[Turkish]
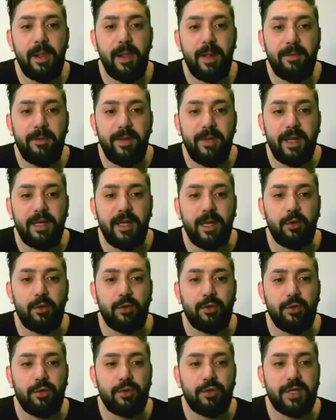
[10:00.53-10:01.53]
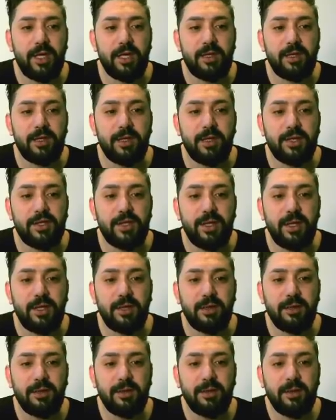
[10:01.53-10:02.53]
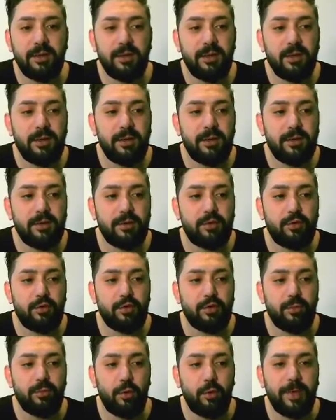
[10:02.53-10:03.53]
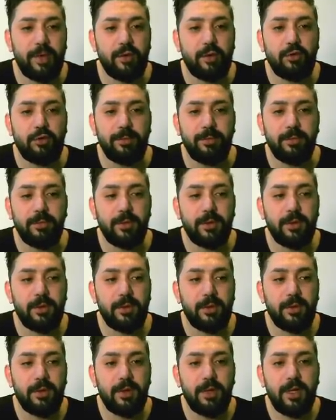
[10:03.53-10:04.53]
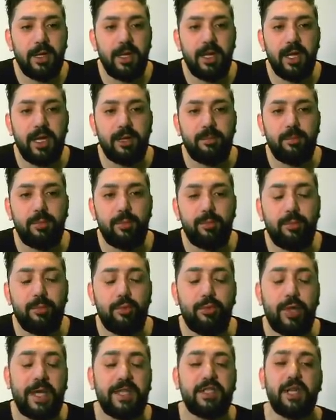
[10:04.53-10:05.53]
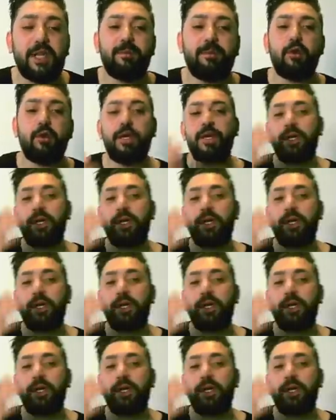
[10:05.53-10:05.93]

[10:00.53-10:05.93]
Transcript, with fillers: Ve ne görüyoruz arkadaşlar? Squeeze momentum eğer bu geceyi böyle